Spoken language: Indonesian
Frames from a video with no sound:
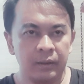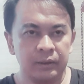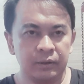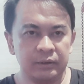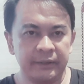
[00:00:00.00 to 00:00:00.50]

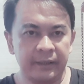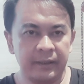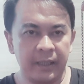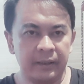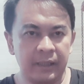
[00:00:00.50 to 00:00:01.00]

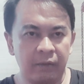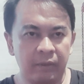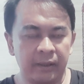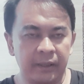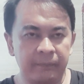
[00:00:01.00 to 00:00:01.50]
Sociedad
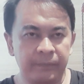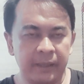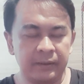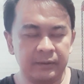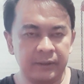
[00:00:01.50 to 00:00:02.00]
lawan
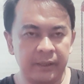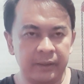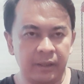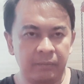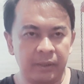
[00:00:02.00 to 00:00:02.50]
Levante
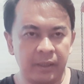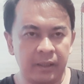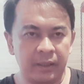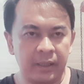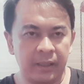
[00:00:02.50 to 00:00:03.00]
yang
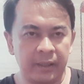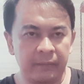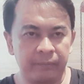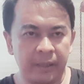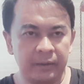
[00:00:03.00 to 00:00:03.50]
menang adalah
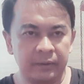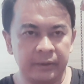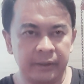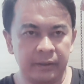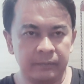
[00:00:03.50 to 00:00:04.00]

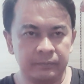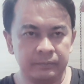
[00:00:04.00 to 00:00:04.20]
Levante